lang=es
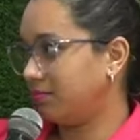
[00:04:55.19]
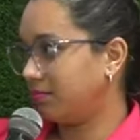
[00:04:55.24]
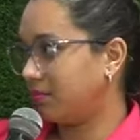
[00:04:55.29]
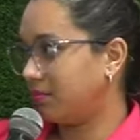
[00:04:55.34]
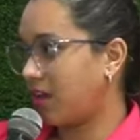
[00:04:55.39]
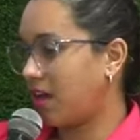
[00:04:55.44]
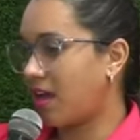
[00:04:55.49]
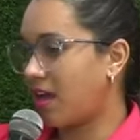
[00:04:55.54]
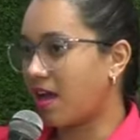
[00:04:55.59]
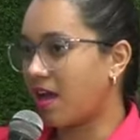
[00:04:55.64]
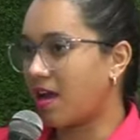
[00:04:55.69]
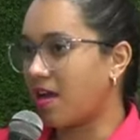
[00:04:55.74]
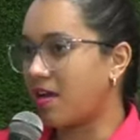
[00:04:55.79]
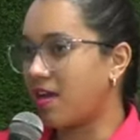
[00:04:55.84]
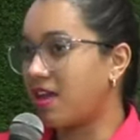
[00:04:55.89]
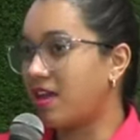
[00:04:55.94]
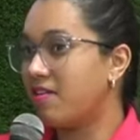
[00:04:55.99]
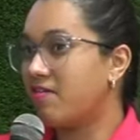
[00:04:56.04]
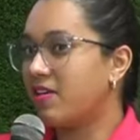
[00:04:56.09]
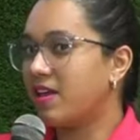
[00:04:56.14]
eh,
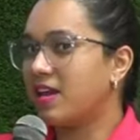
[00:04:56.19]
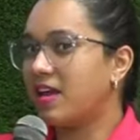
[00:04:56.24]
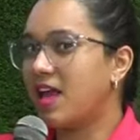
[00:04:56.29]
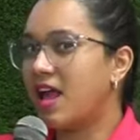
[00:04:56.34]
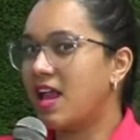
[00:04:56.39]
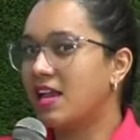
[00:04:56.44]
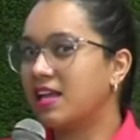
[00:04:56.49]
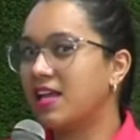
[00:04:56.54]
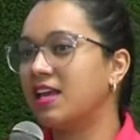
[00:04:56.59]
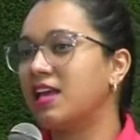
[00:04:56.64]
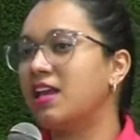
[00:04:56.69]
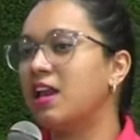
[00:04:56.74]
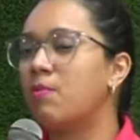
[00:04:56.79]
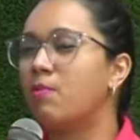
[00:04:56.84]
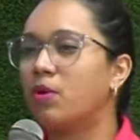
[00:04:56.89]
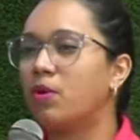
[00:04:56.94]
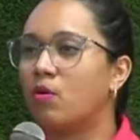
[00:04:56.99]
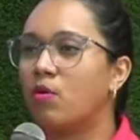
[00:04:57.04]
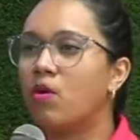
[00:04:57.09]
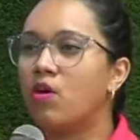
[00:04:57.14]
y viene alguien y la
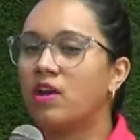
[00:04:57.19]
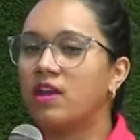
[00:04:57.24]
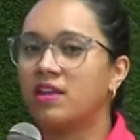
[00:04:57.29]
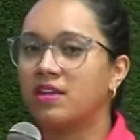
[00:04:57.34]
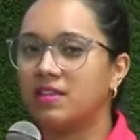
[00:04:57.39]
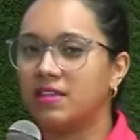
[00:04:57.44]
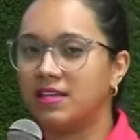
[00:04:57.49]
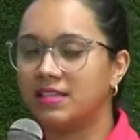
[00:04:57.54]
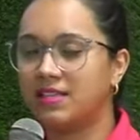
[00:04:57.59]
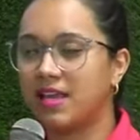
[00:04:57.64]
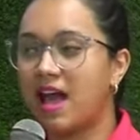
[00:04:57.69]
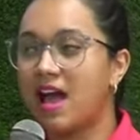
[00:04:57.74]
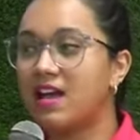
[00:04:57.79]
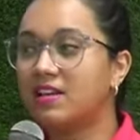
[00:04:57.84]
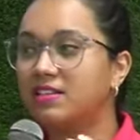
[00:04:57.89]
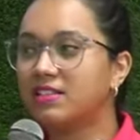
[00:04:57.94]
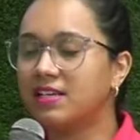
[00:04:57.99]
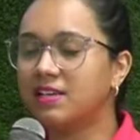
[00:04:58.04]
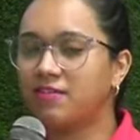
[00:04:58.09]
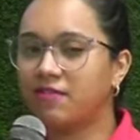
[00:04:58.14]
probó y dice, ah,
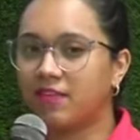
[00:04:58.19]
sí,